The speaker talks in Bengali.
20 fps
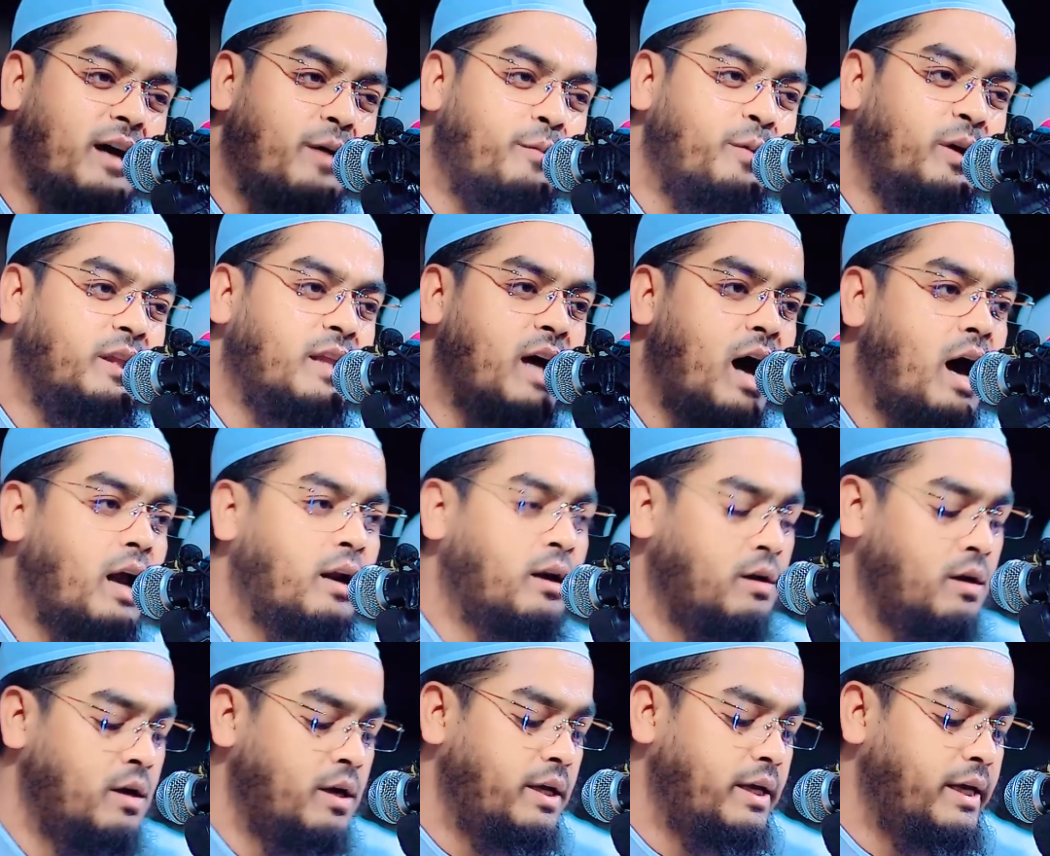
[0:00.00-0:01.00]
দাবিদার
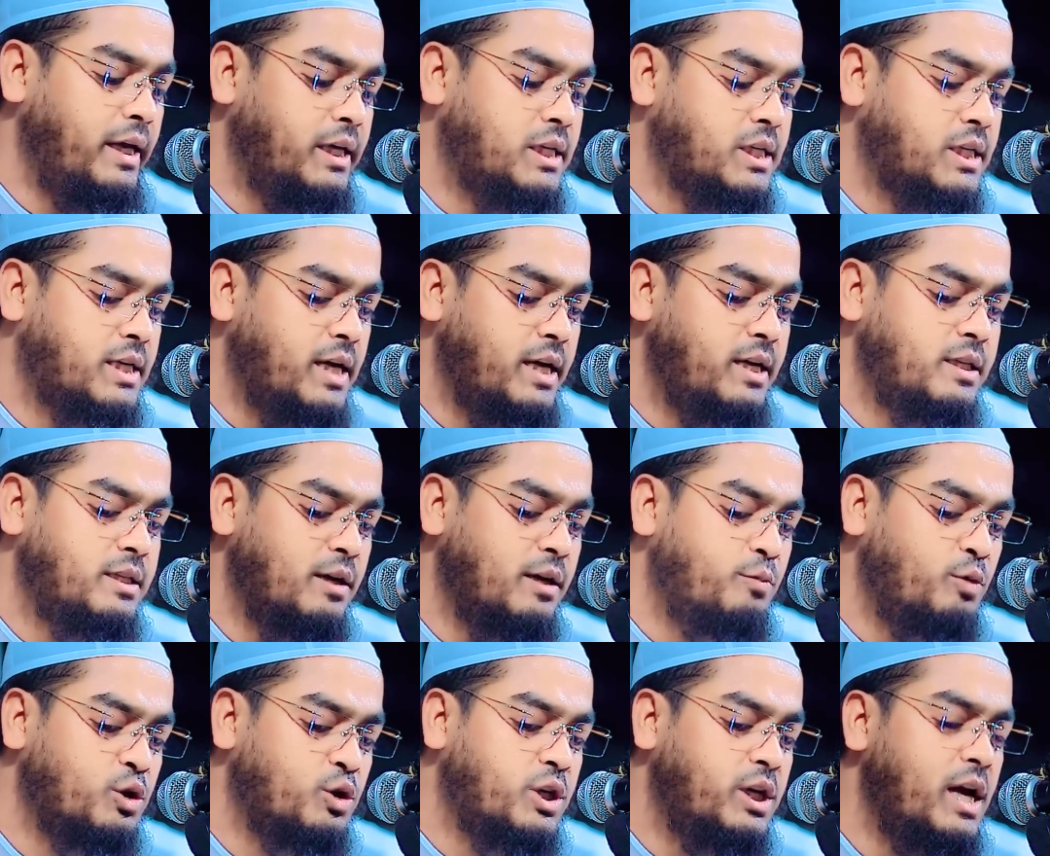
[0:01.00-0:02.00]
স্টেজে
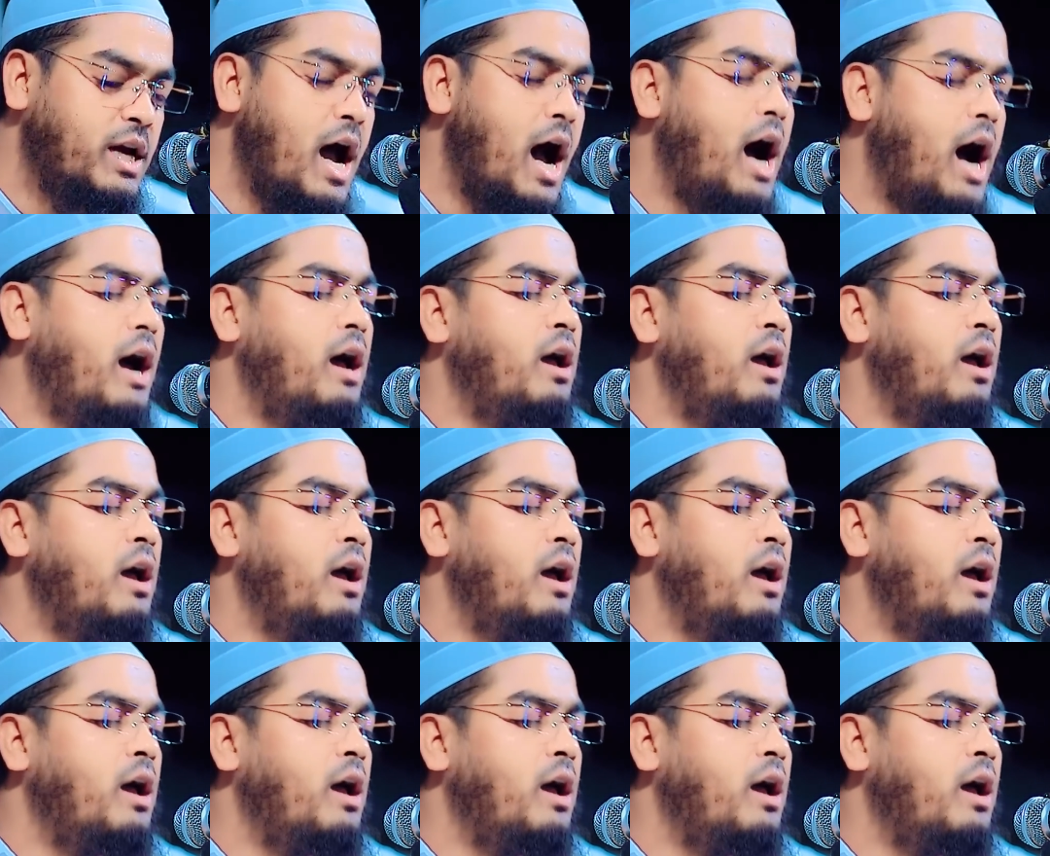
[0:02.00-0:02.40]
বসিয়া